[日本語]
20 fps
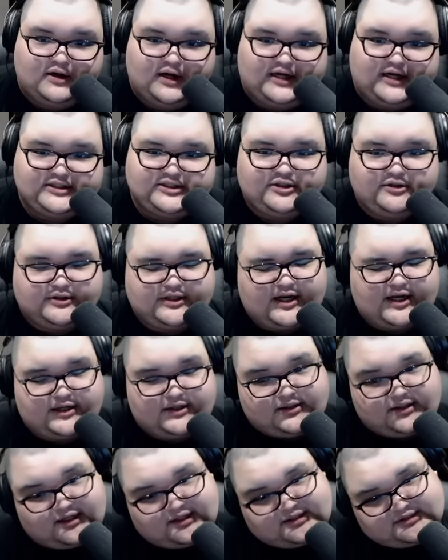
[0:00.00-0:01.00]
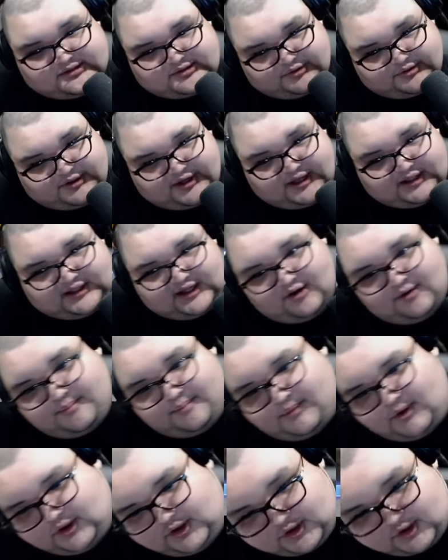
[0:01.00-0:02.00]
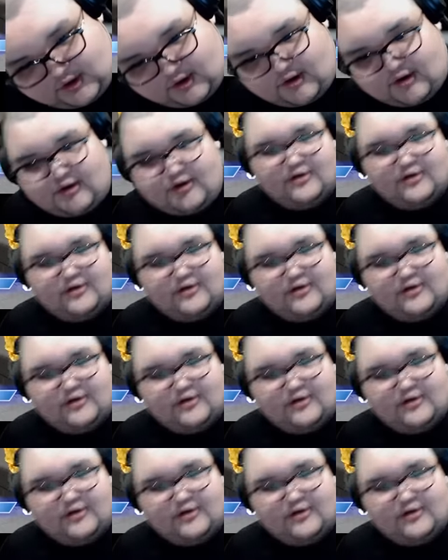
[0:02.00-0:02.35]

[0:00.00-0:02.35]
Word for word: 端のたあのそのネタをもっと